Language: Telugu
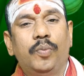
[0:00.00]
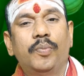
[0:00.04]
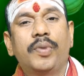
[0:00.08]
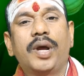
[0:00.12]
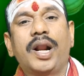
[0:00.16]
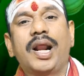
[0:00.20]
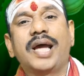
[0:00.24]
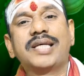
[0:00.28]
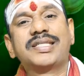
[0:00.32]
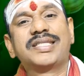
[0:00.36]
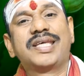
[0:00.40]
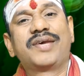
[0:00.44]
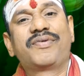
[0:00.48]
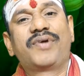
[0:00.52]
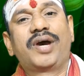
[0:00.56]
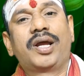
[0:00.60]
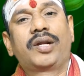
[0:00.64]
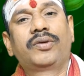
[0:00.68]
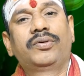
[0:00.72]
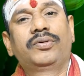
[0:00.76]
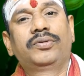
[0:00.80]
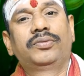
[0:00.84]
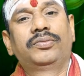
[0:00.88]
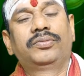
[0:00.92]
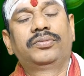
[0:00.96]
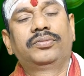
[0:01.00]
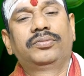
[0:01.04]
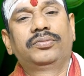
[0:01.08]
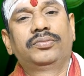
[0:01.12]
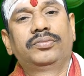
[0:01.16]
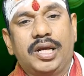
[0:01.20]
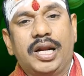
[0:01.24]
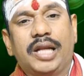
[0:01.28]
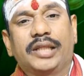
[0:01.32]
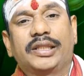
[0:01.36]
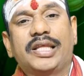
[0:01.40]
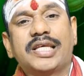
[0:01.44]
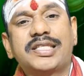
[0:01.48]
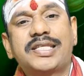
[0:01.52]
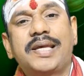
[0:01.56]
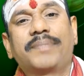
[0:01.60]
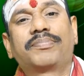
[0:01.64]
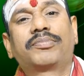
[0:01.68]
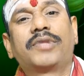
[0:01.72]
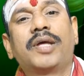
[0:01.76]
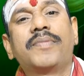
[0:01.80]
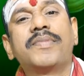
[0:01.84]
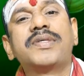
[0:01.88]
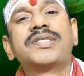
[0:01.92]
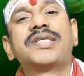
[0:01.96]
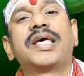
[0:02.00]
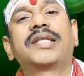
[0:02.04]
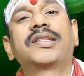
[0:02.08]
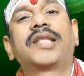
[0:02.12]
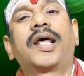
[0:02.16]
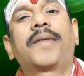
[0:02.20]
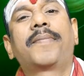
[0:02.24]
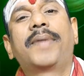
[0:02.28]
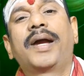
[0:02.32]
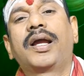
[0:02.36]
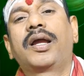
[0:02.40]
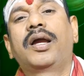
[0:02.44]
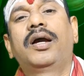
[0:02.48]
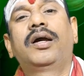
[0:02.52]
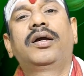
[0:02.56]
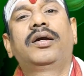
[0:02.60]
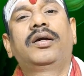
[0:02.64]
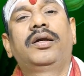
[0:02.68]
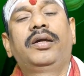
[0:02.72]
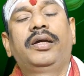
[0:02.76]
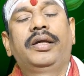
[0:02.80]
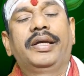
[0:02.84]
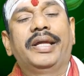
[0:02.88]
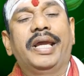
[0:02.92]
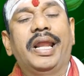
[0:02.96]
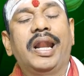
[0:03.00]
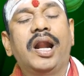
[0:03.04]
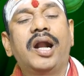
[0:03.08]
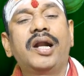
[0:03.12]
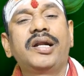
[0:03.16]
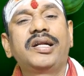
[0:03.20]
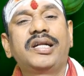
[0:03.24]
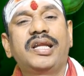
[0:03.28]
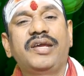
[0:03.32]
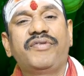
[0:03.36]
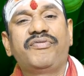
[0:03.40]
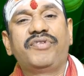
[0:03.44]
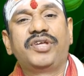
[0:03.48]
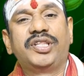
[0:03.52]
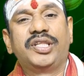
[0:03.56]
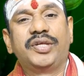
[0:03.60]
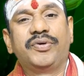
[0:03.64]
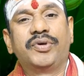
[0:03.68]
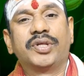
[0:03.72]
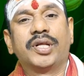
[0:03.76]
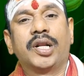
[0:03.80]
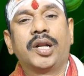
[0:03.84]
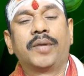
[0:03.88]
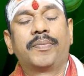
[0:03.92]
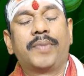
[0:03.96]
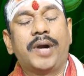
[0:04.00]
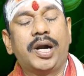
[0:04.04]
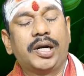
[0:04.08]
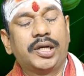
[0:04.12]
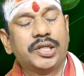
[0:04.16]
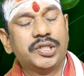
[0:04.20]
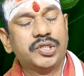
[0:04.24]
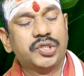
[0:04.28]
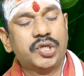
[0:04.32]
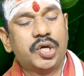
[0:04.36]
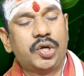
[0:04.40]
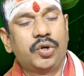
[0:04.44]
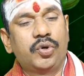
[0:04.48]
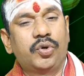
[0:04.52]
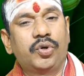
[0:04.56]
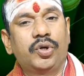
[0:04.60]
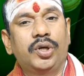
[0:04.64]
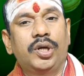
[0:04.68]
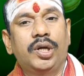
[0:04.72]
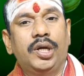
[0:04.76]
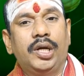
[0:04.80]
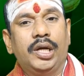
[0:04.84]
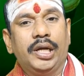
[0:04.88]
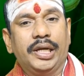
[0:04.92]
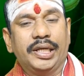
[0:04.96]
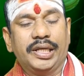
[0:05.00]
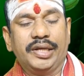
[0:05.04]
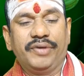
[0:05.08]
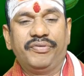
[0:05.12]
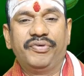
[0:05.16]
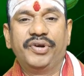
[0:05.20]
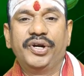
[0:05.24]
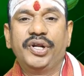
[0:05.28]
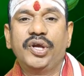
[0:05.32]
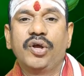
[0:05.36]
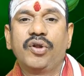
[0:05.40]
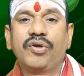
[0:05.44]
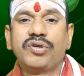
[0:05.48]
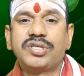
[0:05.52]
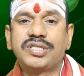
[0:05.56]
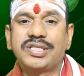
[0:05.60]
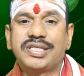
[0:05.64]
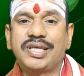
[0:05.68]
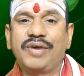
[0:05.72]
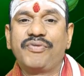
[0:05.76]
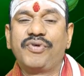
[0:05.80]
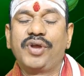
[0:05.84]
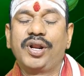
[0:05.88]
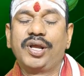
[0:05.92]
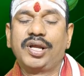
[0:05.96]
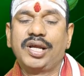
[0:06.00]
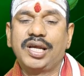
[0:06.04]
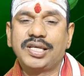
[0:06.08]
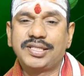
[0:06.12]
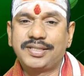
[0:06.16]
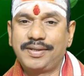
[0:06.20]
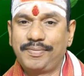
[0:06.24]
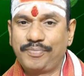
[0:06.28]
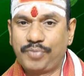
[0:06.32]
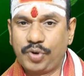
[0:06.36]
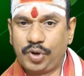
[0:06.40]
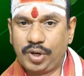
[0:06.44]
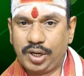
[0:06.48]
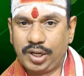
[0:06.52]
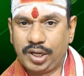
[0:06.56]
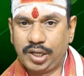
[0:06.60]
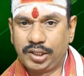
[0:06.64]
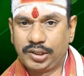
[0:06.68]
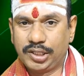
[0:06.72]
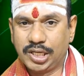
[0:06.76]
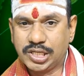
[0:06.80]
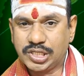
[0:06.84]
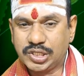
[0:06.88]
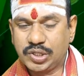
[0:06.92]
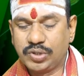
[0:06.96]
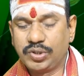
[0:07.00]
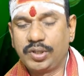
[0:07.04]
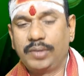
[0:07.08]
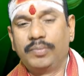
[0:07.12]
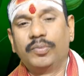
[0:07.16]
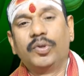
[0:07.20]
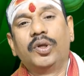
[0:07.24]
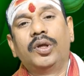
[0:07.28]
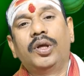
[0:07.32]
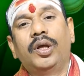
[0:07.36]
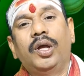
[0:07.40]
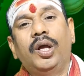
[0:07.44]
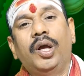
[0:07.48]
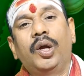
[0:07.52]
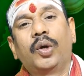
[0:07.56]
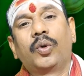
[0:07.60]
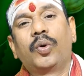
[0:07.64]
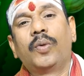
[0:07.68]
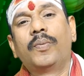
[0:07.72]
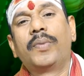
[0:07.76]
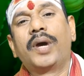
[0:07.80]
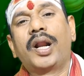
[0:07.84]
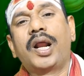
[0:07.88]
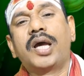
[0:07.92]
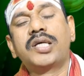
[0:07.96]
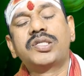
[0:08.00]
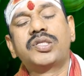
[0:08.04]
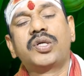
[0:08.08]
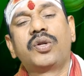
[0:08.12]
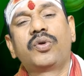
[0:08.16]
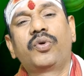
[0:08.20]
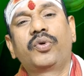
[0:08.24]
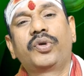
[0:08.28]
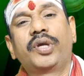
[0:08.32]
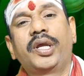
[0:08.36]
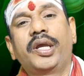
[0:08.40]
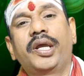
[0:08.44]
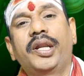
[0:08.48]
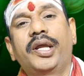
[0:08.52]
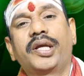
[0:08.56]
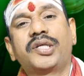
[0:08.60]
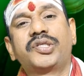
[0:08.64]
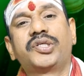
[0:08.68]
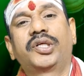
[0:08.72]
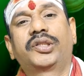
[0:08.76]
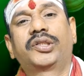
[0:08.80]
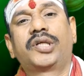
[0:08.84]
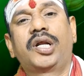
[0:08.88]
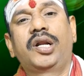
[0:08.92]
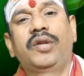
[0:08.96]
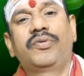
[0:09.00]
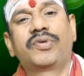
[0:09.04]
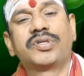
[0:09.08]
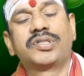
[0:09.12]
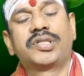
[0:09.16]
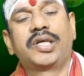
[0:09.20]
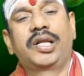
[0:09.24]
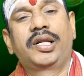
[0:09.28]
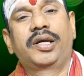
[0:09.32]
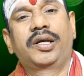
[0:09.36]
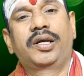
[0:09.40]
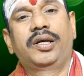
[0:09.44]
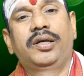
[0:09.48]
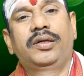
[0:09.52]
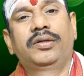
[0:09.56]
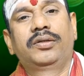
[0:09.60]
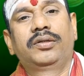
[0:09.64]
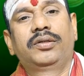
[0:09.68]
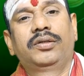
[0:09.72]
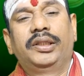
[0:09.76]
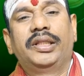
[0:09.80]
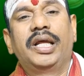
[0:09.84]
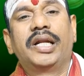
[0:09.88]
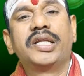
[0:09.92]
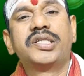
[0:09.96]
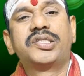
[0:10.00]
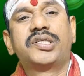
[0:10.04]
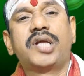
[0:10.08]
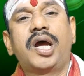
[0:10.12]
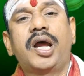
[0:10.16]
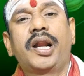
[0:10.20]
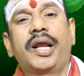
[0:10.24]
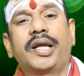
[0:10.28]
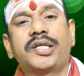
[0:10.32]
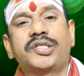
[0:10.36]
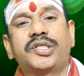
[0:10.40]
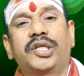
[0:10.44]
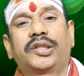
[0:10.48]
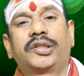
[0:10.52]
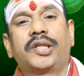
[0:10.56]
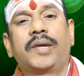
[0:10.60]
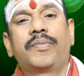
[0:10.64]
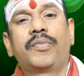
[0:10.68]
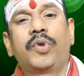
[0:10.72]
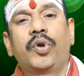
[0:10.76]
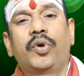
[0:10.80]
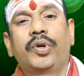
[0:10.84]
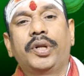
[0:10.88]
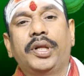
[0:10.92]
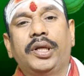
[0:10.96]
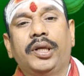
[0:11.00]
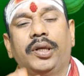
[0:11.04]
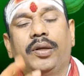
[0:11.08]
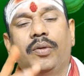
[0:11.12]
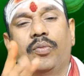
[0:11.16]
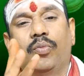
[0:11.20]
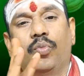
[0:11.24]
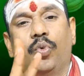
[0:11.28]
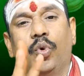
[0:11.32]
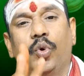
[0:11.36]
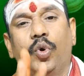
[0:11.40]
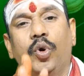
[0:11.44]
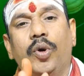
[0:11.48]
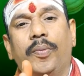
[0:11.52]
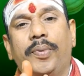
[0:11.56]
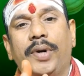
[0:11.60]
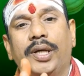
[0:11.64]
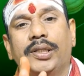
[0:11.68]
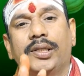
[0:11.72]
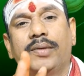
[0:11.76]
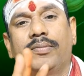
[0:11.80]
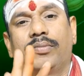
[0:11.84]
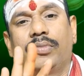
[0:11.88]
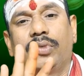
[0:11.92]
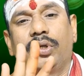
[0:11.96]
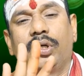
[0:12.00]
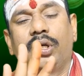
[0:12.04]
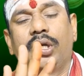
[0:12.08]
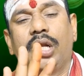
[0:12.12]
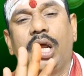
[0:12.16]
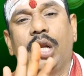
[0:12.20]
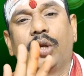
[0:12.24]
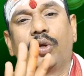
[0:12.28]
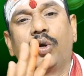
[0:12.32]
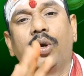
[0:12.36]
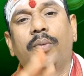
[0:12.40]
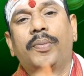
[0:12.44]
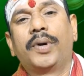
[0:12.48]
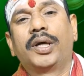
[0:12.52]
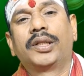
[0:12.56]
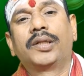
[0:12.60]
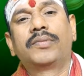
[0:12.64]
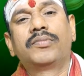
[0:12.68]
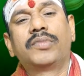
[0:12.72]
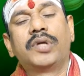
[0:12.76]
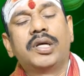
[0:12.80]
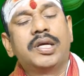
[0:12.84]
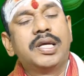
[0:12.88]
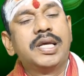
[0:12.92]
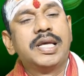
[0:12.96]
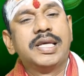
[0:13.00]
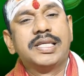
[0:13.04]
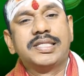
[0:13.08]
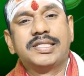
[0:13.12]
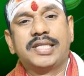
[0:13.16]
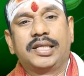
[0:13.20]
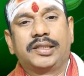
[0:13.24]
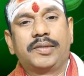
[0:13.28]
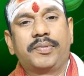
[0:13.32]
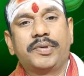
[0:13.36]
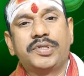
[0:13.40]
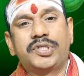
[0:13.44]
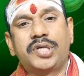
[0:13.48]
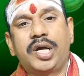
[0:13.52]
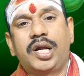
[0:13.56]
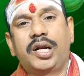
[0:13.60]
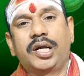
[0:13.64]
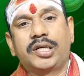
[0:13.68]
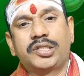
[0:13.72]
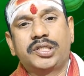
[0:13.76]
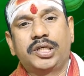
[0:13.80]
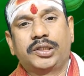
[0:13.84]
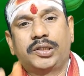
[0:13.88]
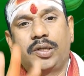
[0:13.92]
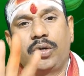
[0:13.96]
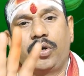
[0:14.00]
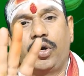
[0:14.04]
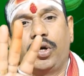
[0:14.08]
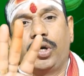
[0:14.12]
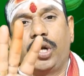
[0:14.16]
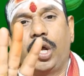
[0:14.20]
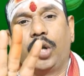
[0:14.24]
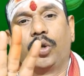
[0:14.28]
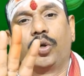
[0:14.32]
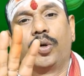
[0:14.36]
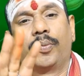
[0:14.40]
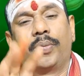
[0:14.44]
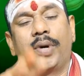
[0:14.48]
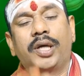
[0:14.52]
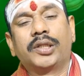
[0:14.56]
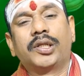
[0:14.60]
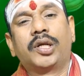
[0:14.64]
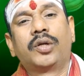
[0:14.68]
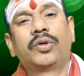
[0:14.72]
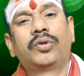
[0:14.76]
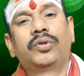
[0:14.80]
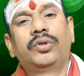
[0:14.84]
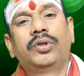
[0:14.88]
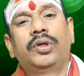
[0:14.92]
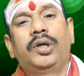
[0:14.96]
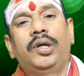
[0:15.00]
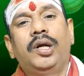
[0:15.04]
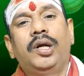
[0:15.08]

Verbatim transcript: కుంభరాశి వారు రథసప్తమి సందర్భంగా ఎలాంటి వీతి విధానాలు పాటించాలో ఈ వీడియోలో సవివరంగా సంపూర్ణంగా తెలుసుకుందాం కుంభరాశిలో ఏ నక్షత్రాలు వస్తానగా ధనిష్టా నక్షత్రంలోని మూడో పాదం నాలుగో పాదం శతవిష నక్షత్రంలో నాలుగు పాదాలు